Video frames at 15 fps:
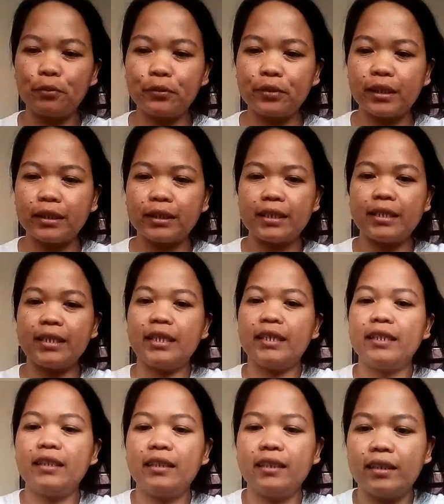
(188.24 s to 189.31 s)
po natin yan.
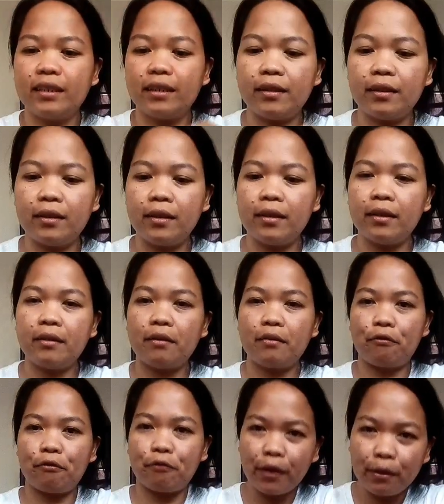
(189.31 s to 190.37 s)

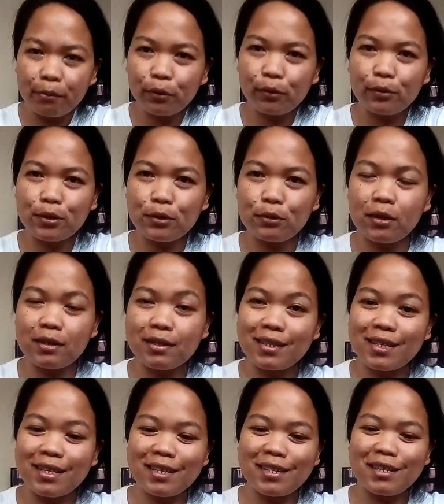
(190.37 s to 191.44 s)
5 also
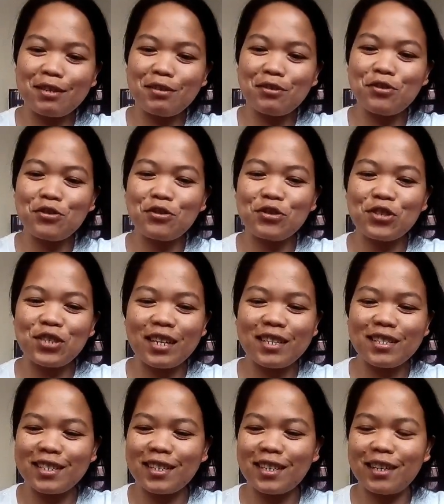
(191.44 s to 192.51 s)
kasi yun yung
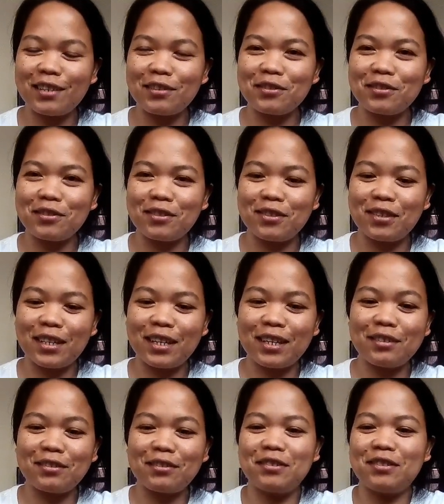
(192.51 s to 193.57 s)
size ng ano. Ng
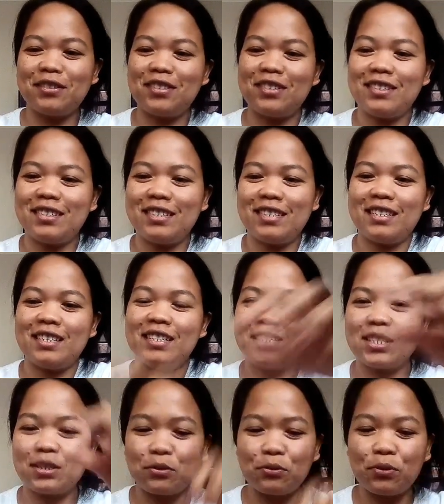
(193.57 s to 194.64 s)
ano.
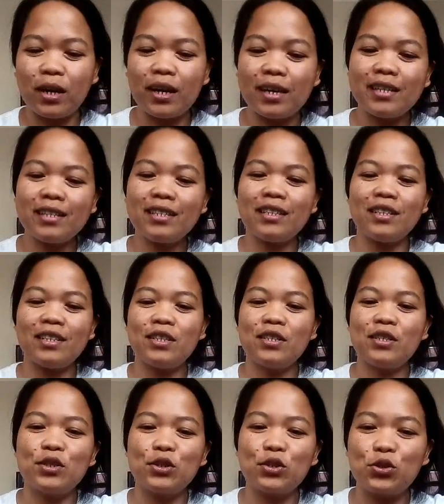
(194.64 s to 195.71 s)
So, 1,
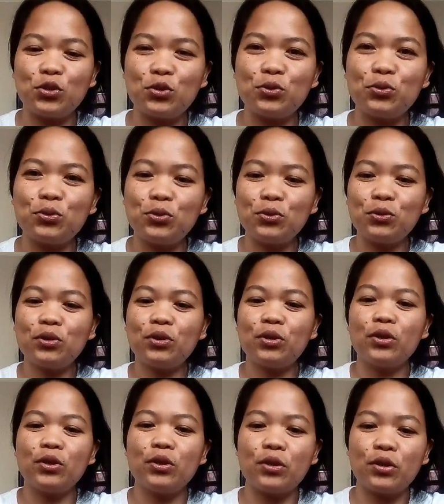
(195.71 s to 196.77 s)
2,
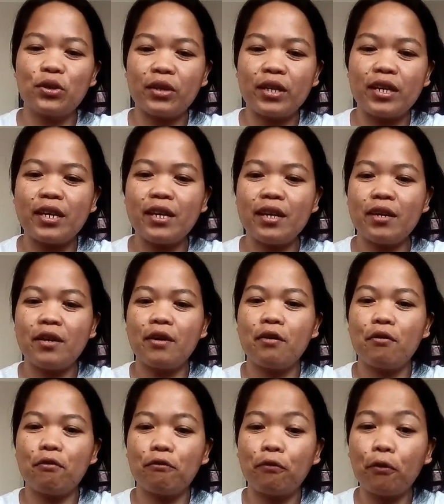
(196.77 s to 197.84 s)
3,
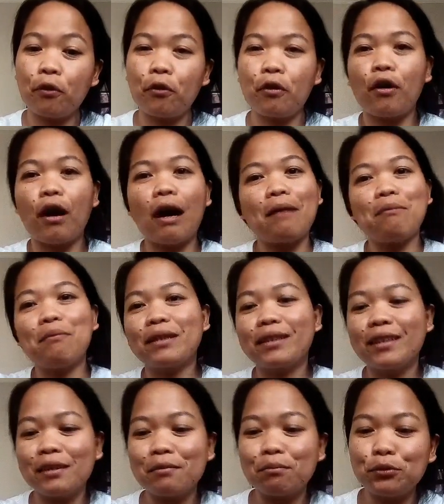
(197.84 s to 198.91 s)
4. Apat
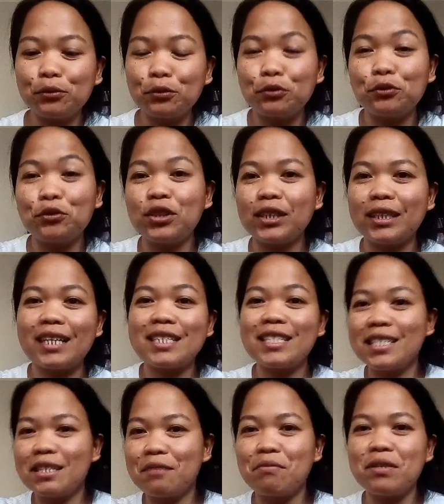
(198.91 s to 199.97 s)
lang po to siya
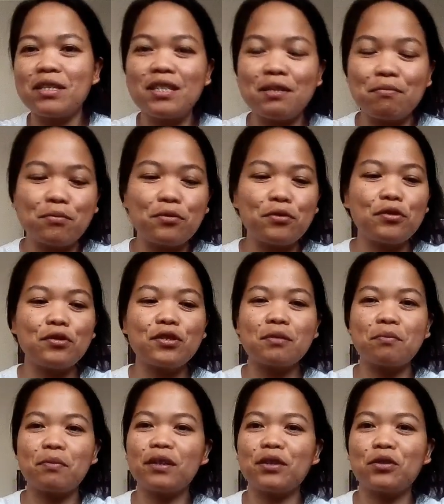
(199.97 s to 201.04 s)
kasi depende po yun sa
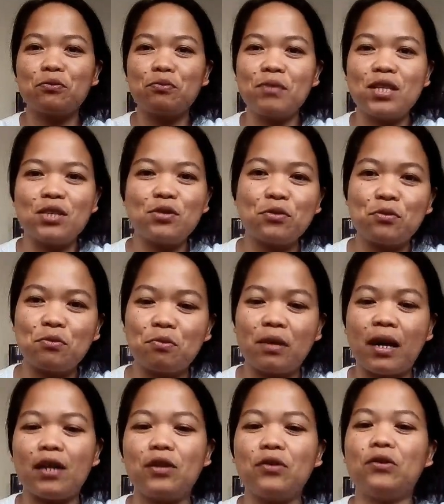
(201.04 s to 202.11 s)
pagtupi nyo kung
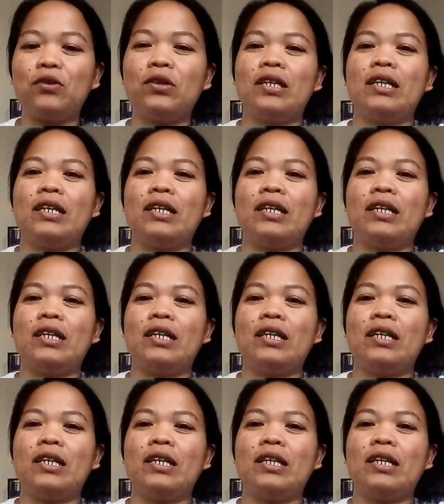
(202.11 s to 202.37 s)
paano